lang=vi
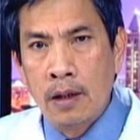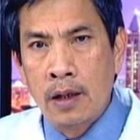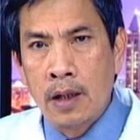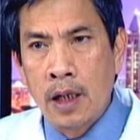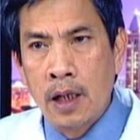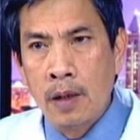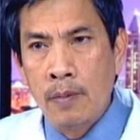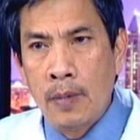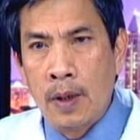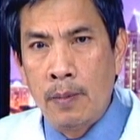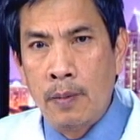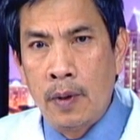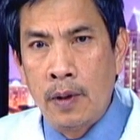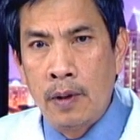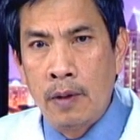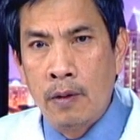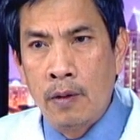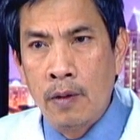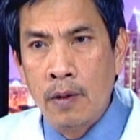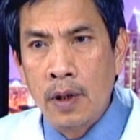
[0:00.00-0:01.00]
khi
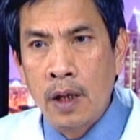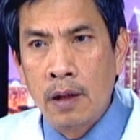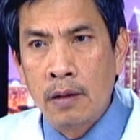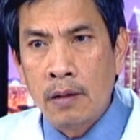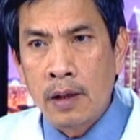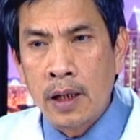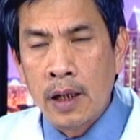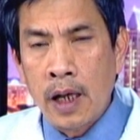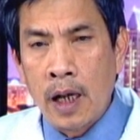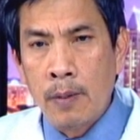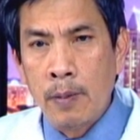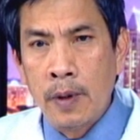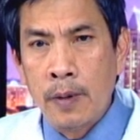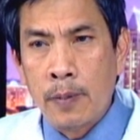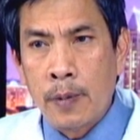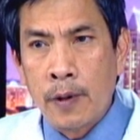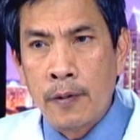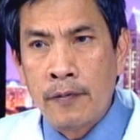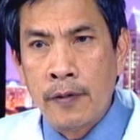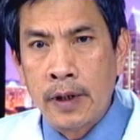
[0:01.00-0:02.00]
mình uống cái
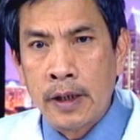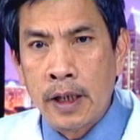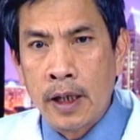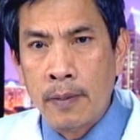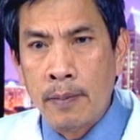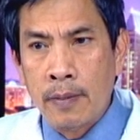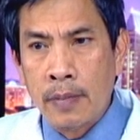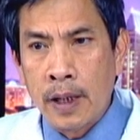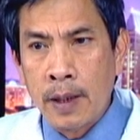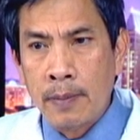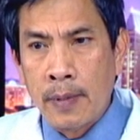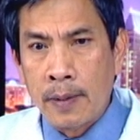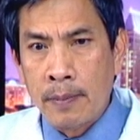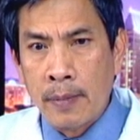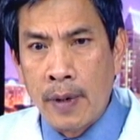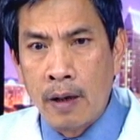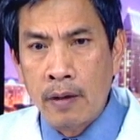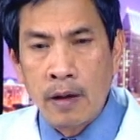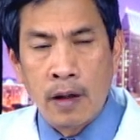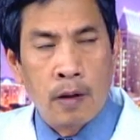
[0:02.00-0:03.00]
ibuprofen thì cái mạch
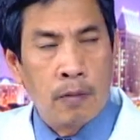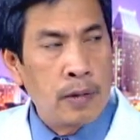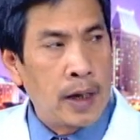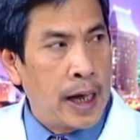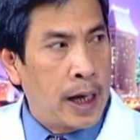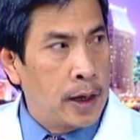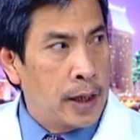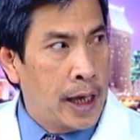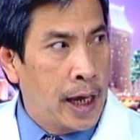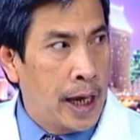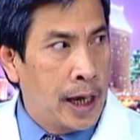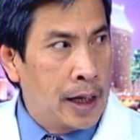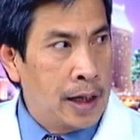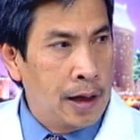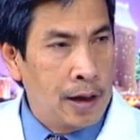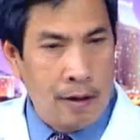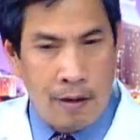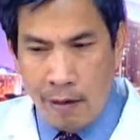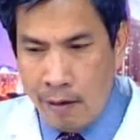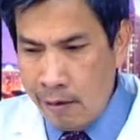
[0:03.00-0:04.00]
máu nó không co giãn,
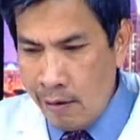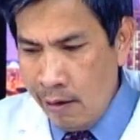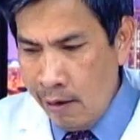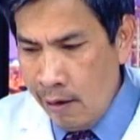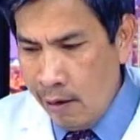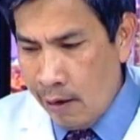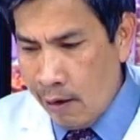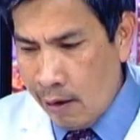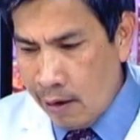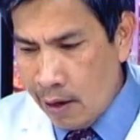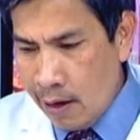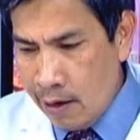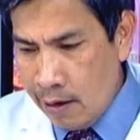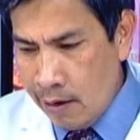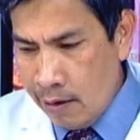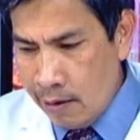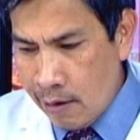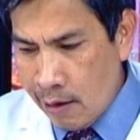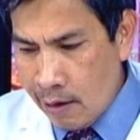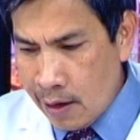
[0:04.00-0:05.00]
nó
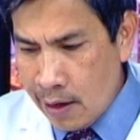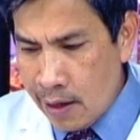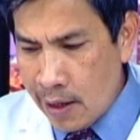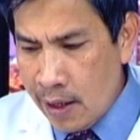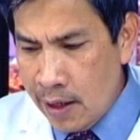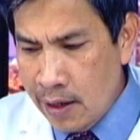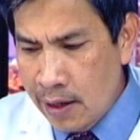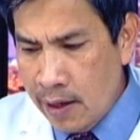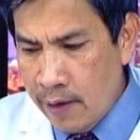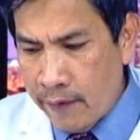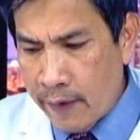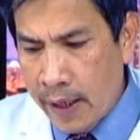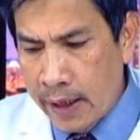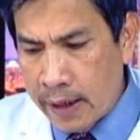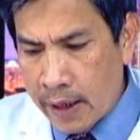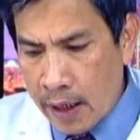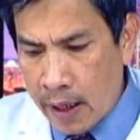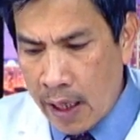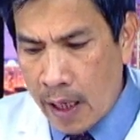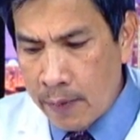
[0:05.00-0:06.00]
cứ cứng như vậy
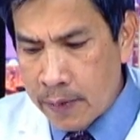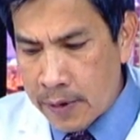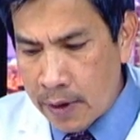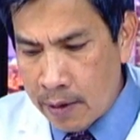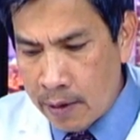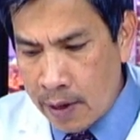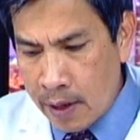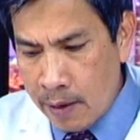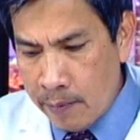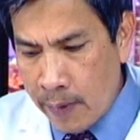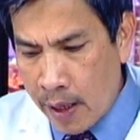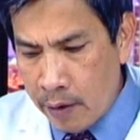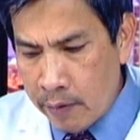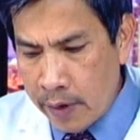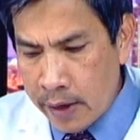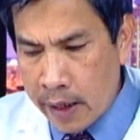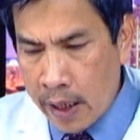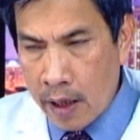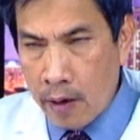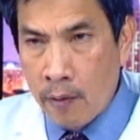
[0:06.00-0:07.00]
thì cái máu
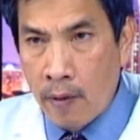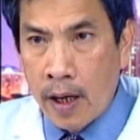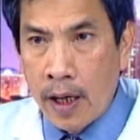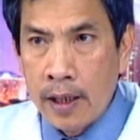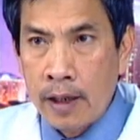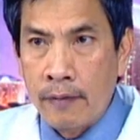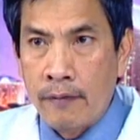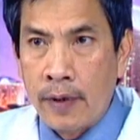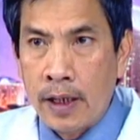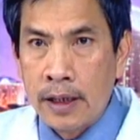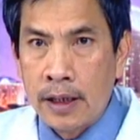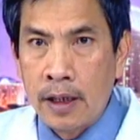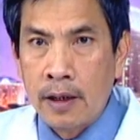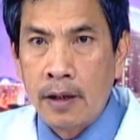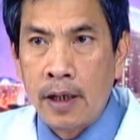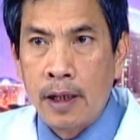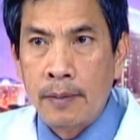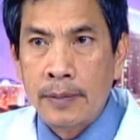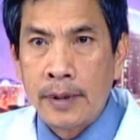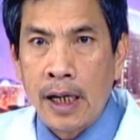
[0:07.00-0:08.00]
nó chảy qua như vậy thì
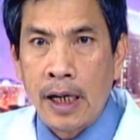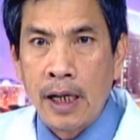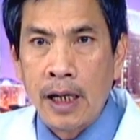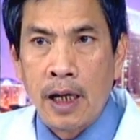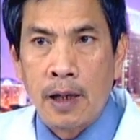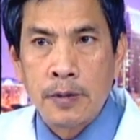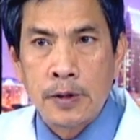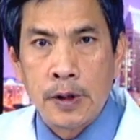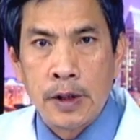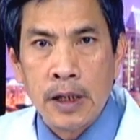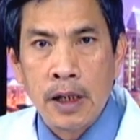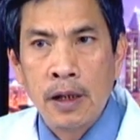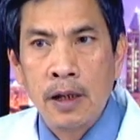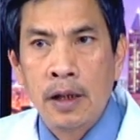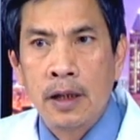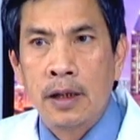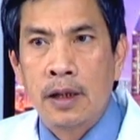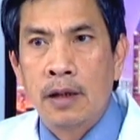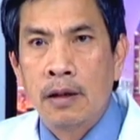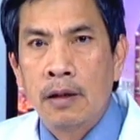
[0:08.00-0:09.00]
nó làm tăng cái áp suất.
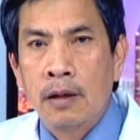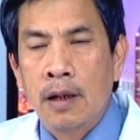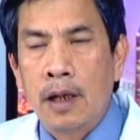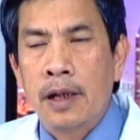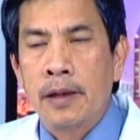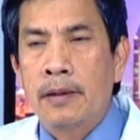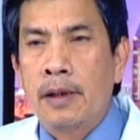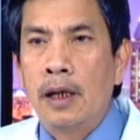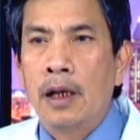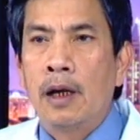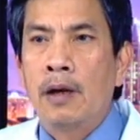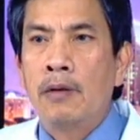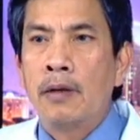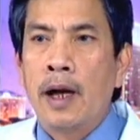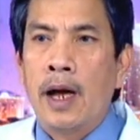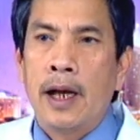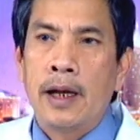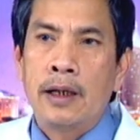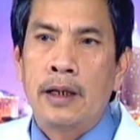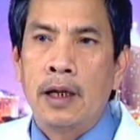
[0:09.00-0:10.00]
Thì lâu
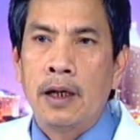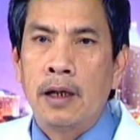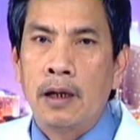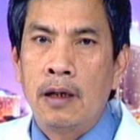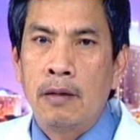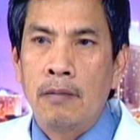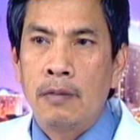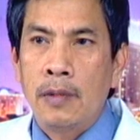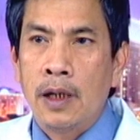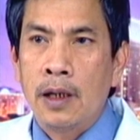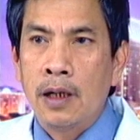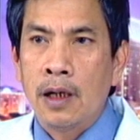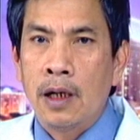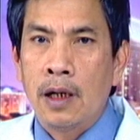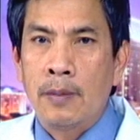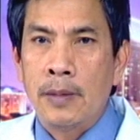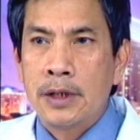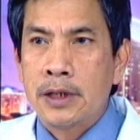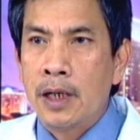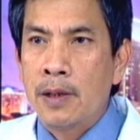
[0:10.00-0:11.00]
ngày thì dĩ nhiên
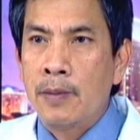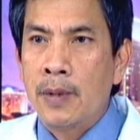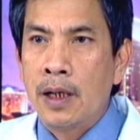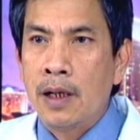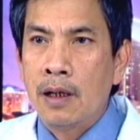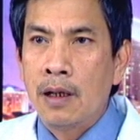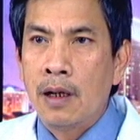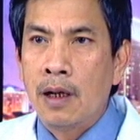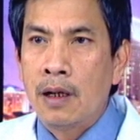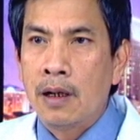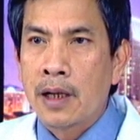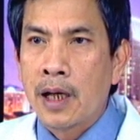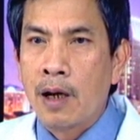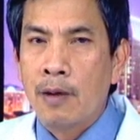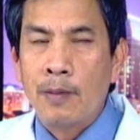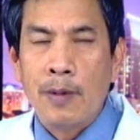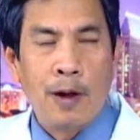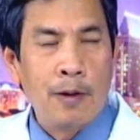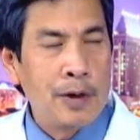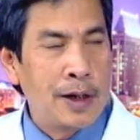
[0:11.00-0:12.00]
là mình sẽ bị cao
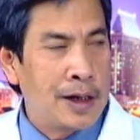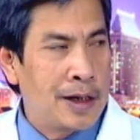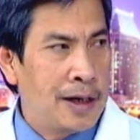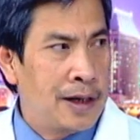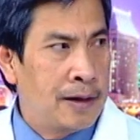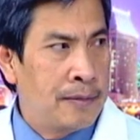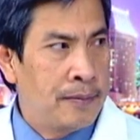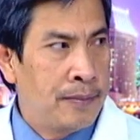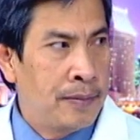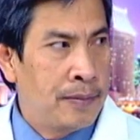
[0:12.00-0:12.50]
máu kinh niên.